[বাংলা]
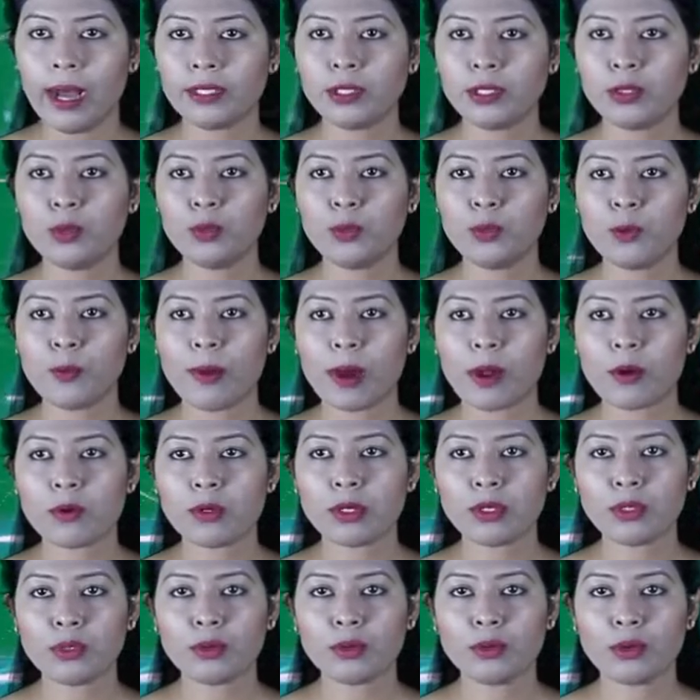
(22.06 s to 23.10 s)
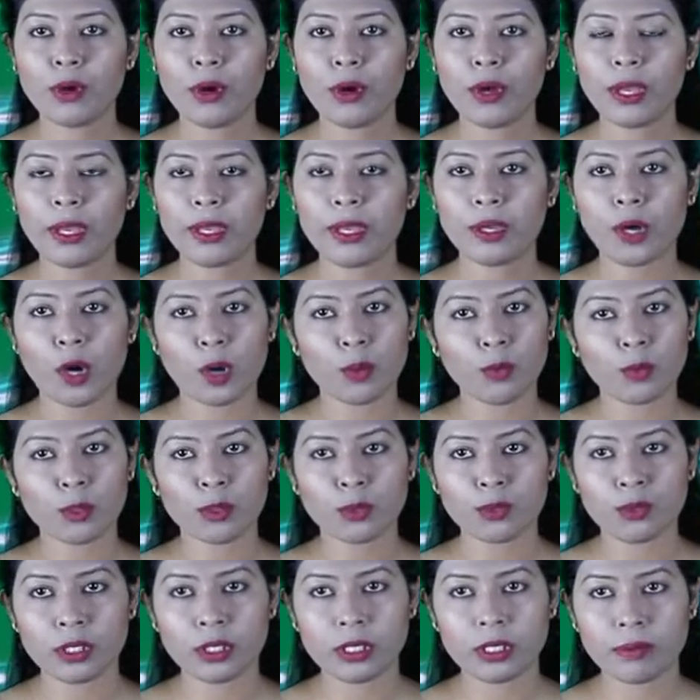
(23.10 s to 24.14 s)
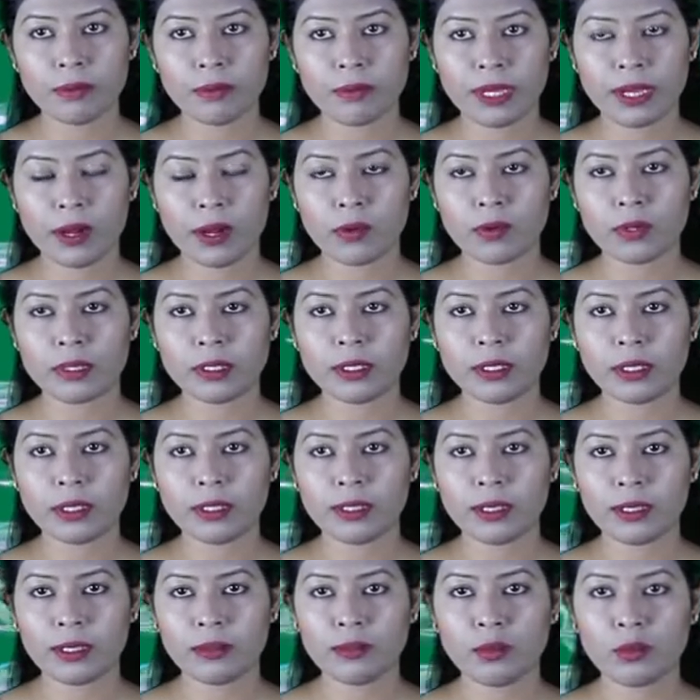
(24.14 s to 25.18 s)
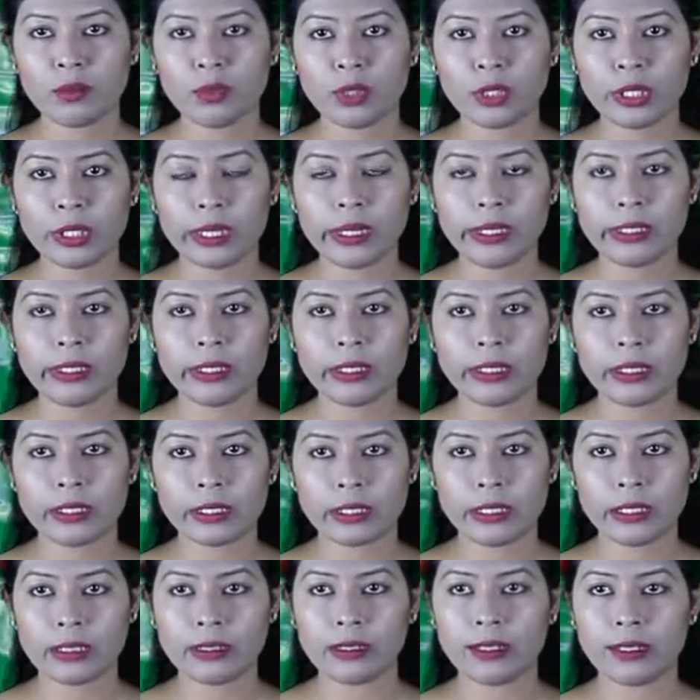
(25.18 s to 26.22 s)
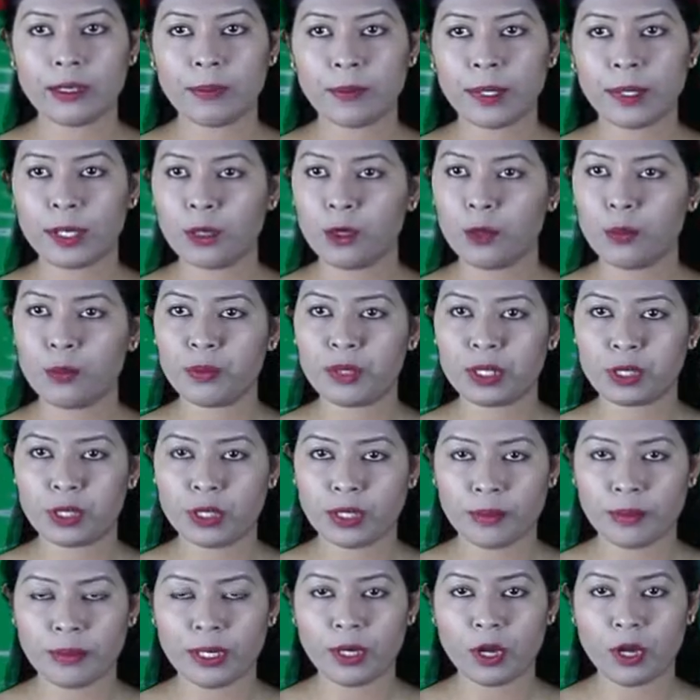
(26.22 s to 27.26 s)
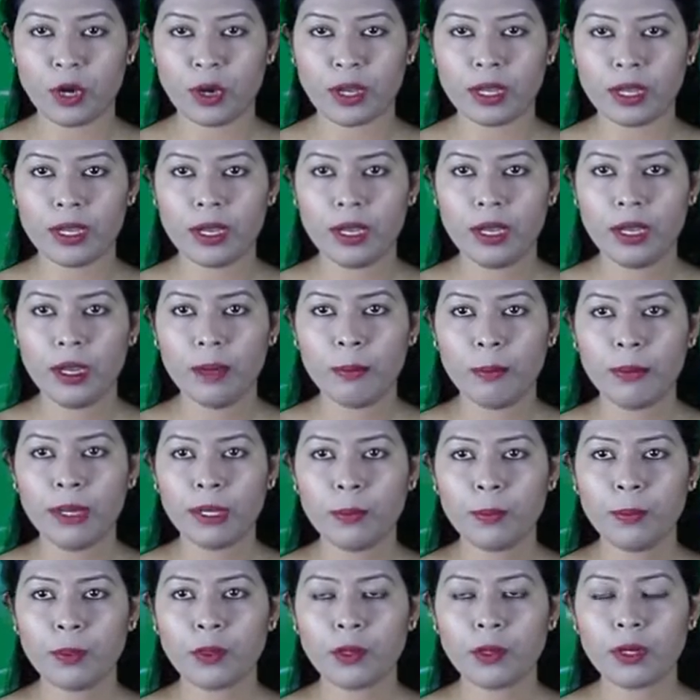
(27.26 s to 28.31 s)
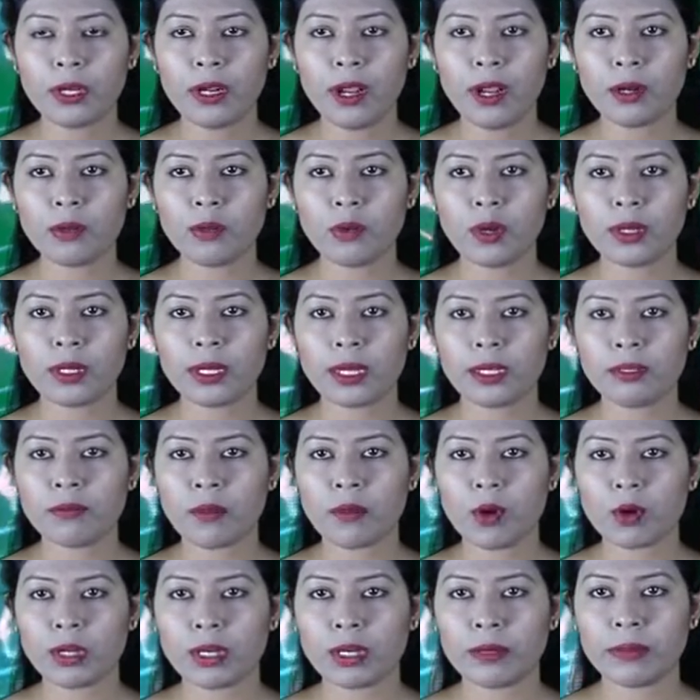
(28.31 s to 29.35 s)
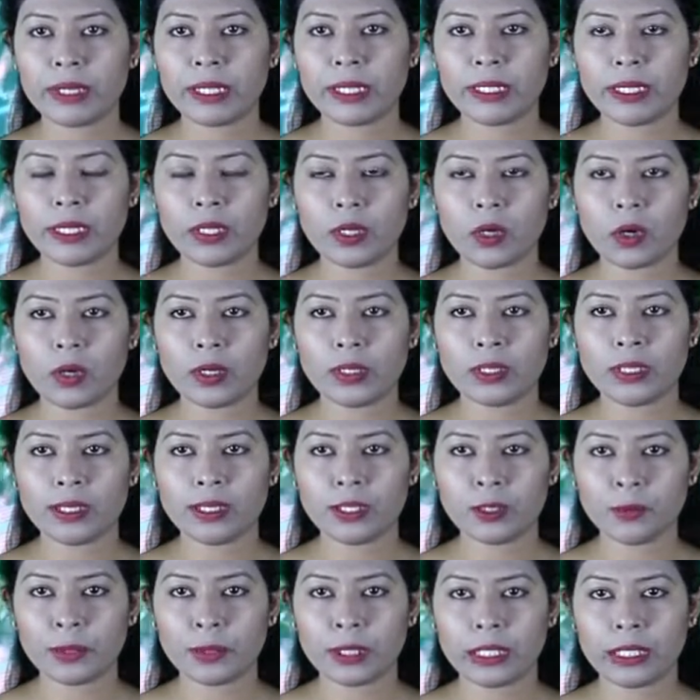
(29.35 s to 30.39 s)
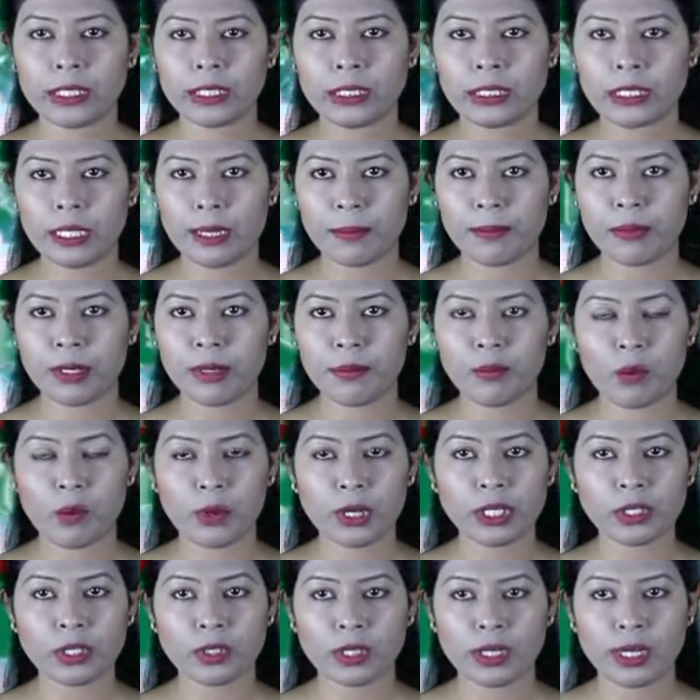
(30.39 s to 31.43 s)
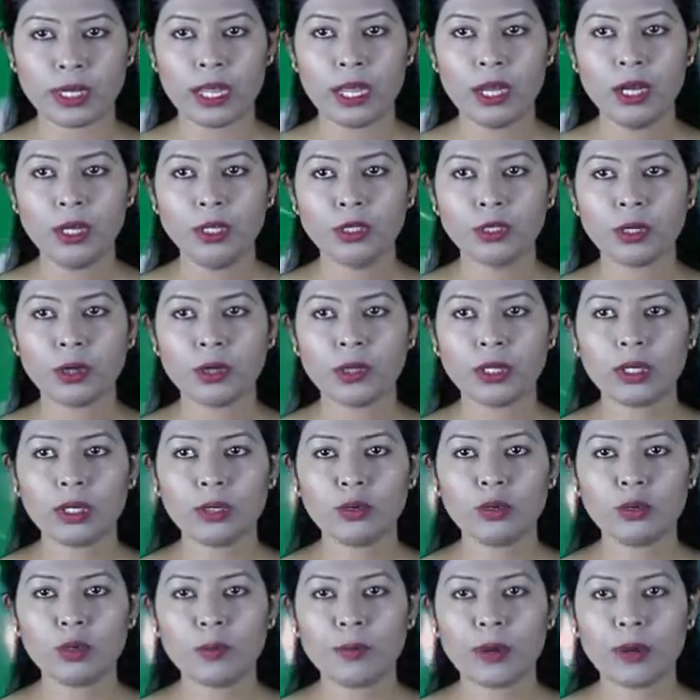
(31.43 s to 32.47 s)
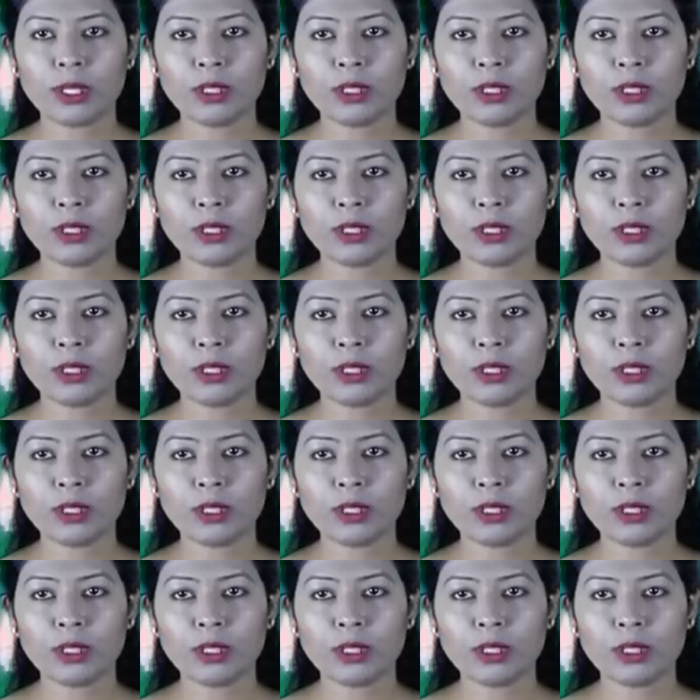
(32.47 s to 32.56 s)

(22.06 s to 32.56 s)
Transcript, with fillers: আজ দুপুর বারোটায় শুরু হয় এই কর্মসূচি বেকারুনেসার ধানমন্ডি শাখা থেকে ছাত্রীদের বিক্ষোভ মিছিল বের হয় মিরপুর রোডের আনোয়ার খান মডার্ন মেডিকেল কলেজ হাসপাতালের সামনের মোড়ে এসে সড়কের দুই